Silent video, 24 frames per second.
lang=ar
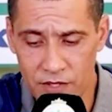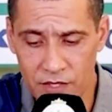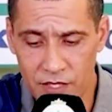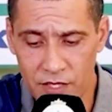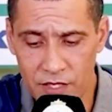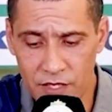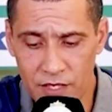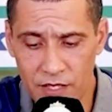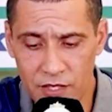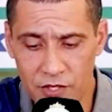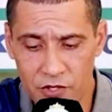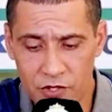
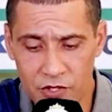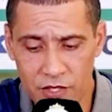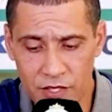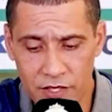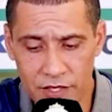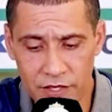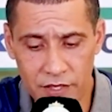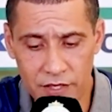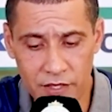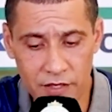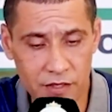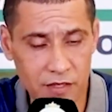نادي الرجاء
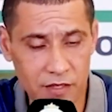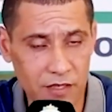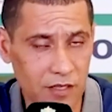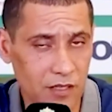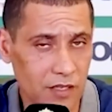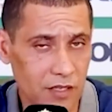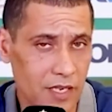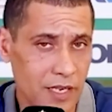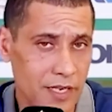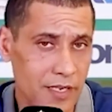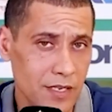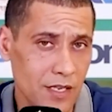
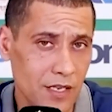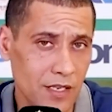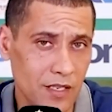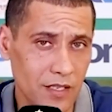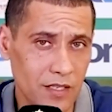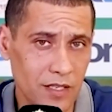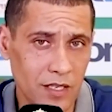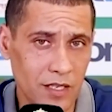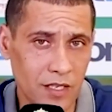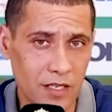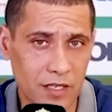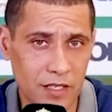الرياضي حنا
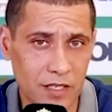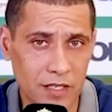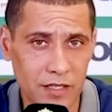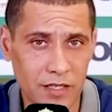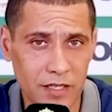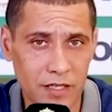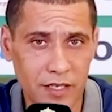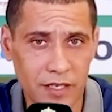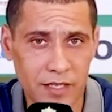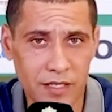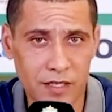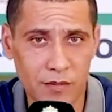إذا
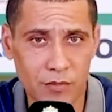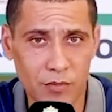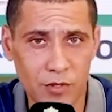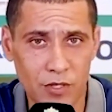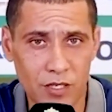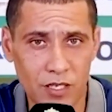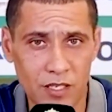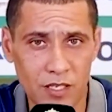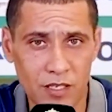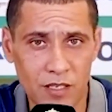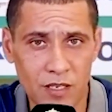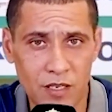كنا
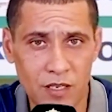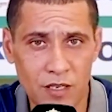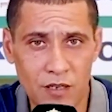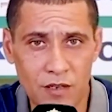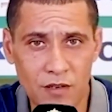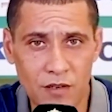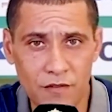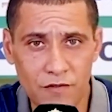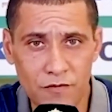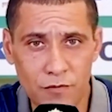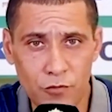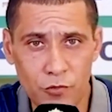انهزمنا
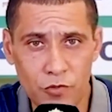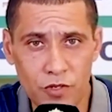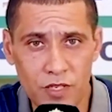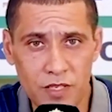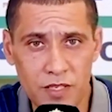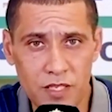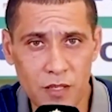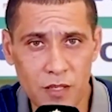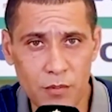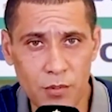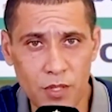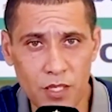في
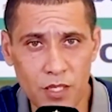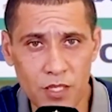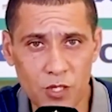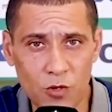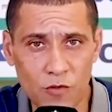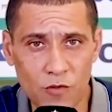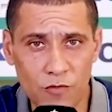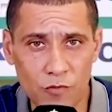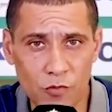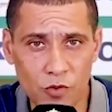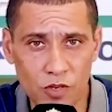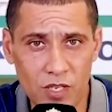مناسبات
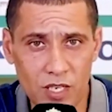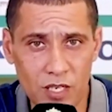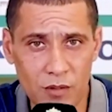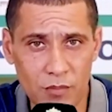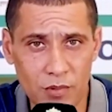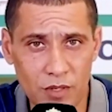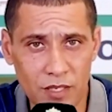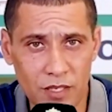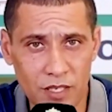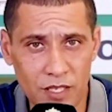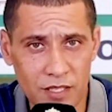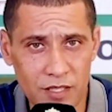أو في
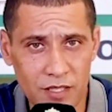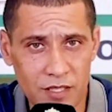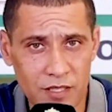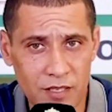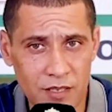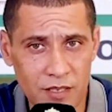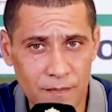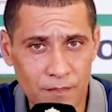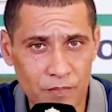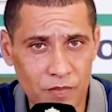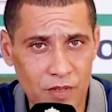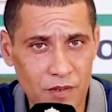مقابلات
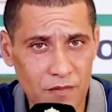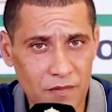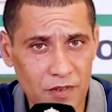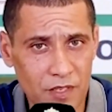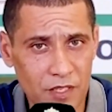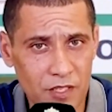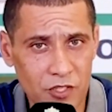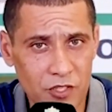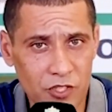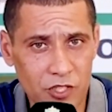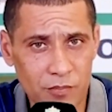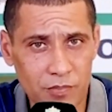
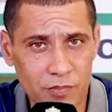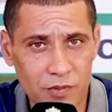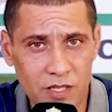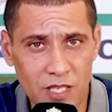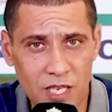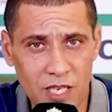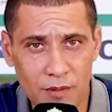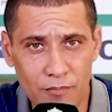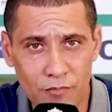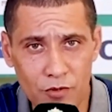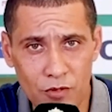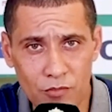فيجب
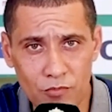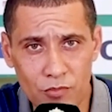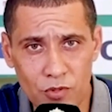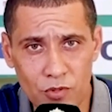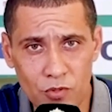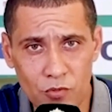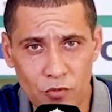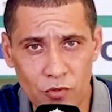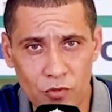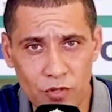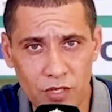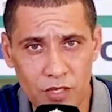تحمل
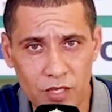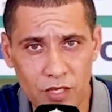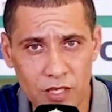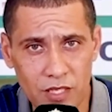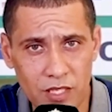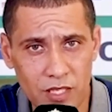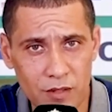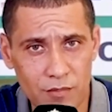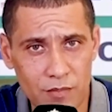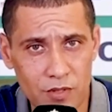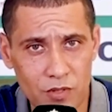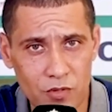
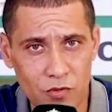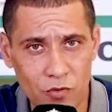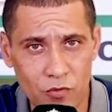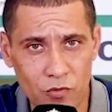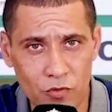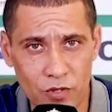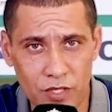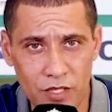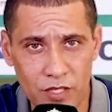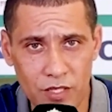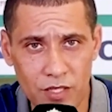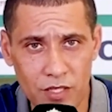المسؤولية
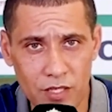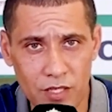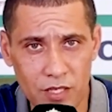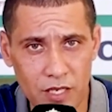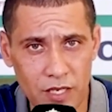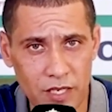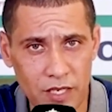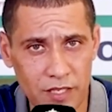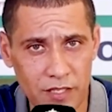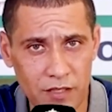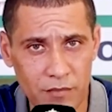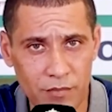كمسؤولين
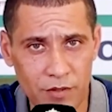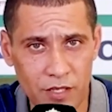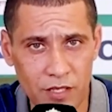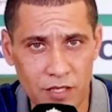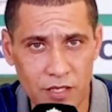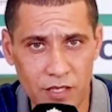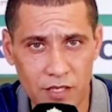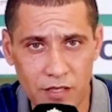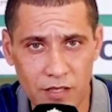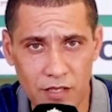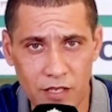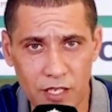
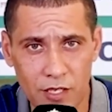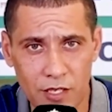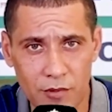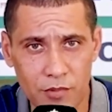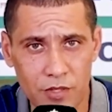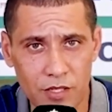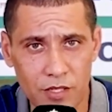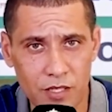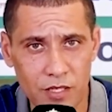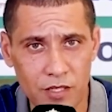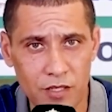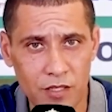كلاعبين كطاقم
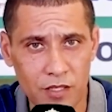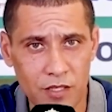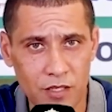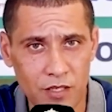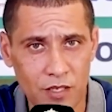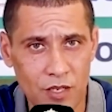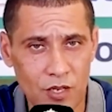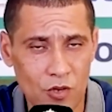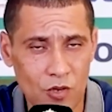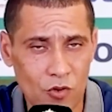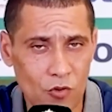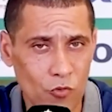
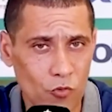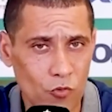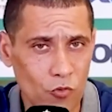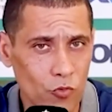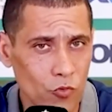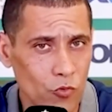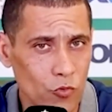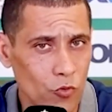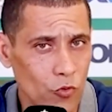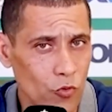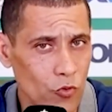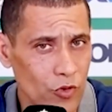تقني
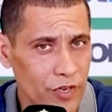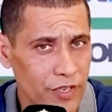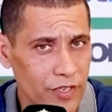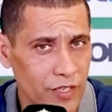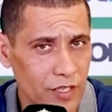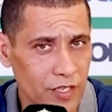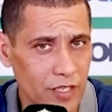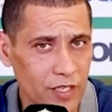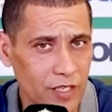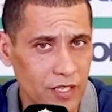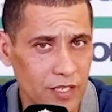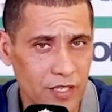ونقولوا
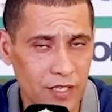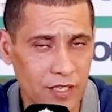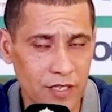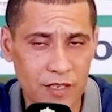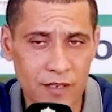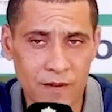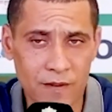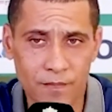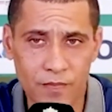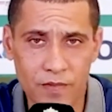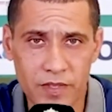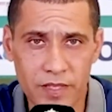حنا
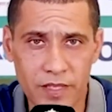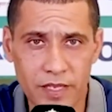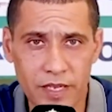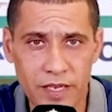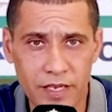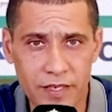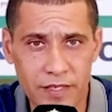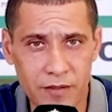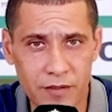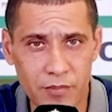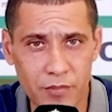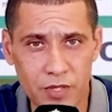
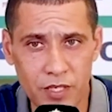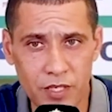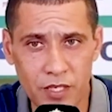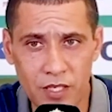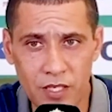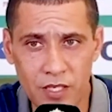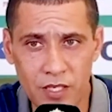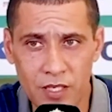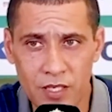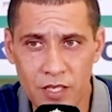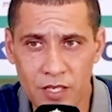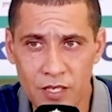
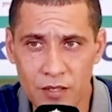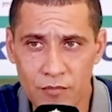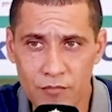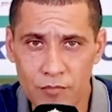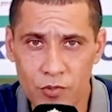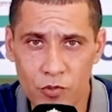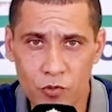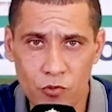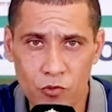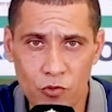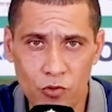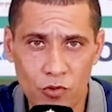انهزمنا
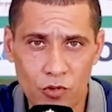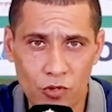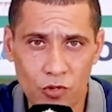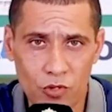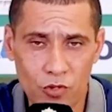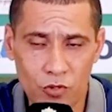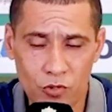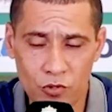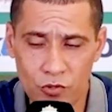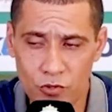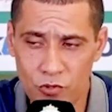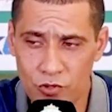بكل
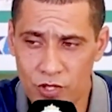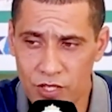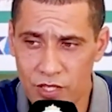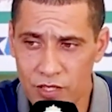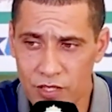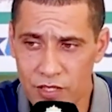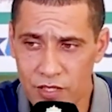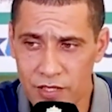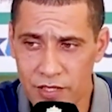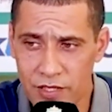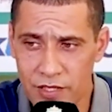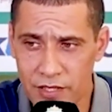
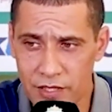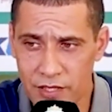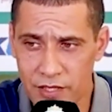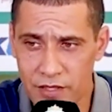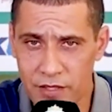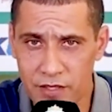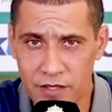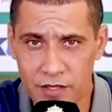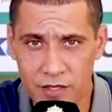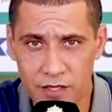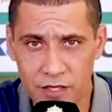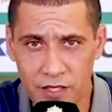روح
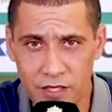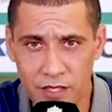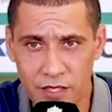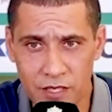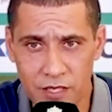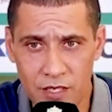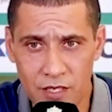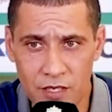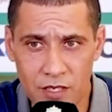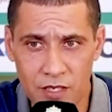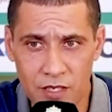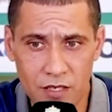رياضية
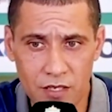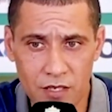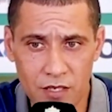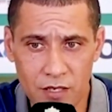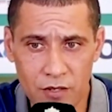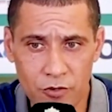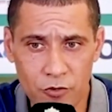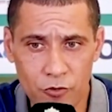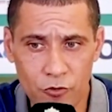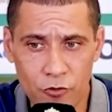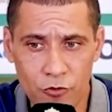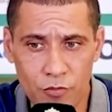
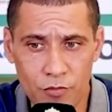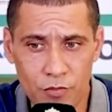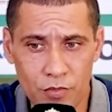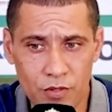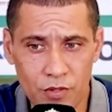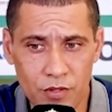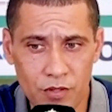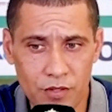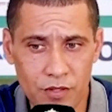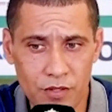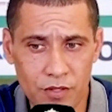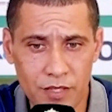اليوم
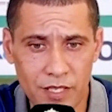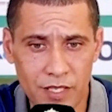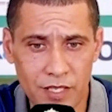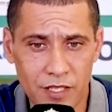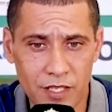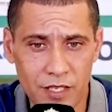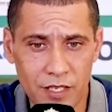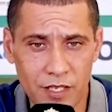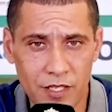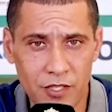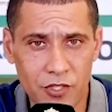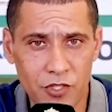آه،
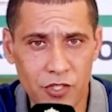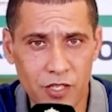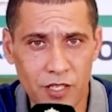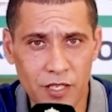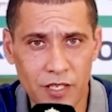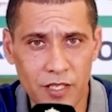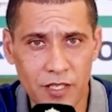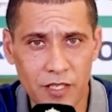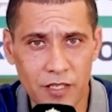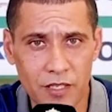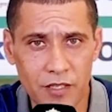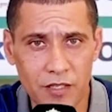نادي الرجاء
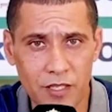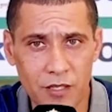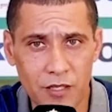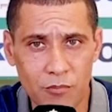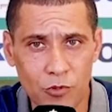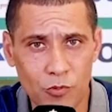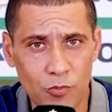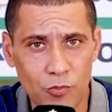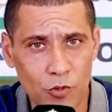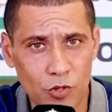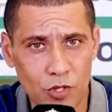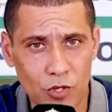الرياضي
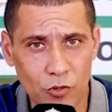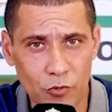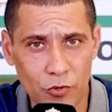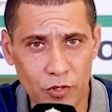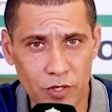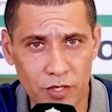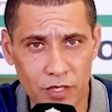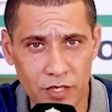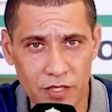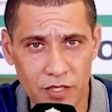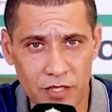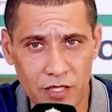
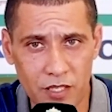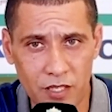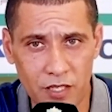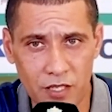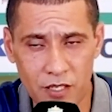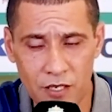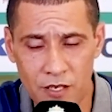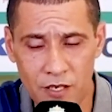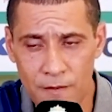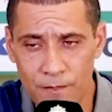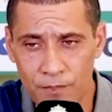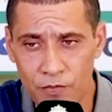
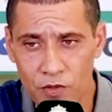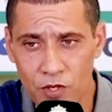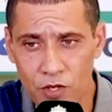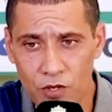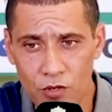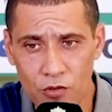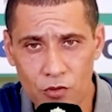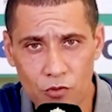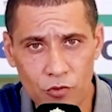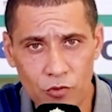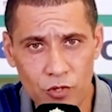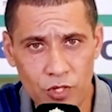بمكوناتها
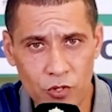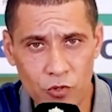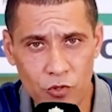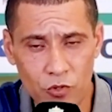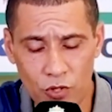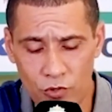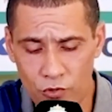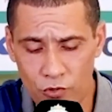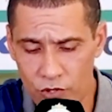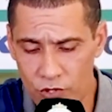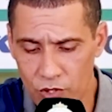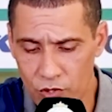
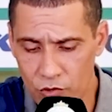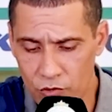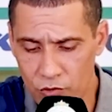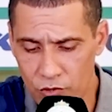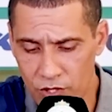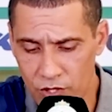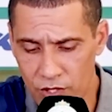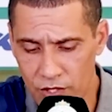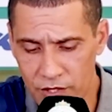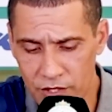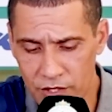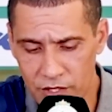أعيدها
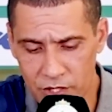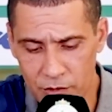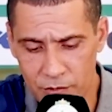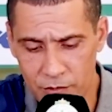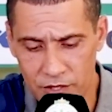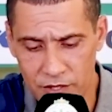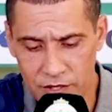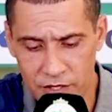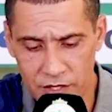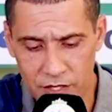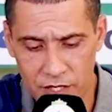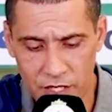وكررها يجب
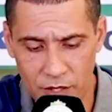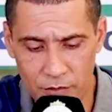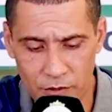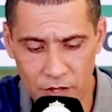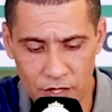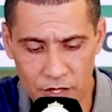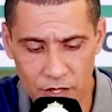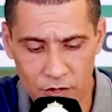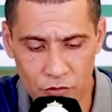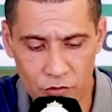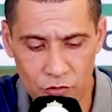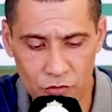احترام
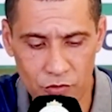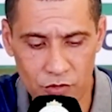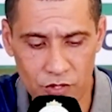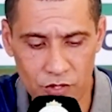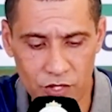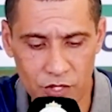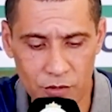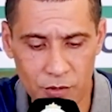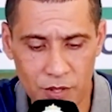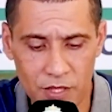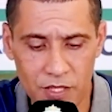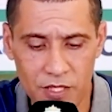القانون
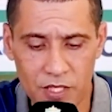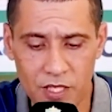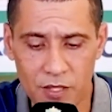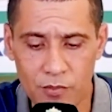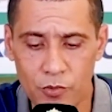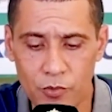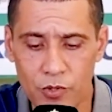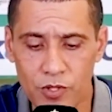يجب احترام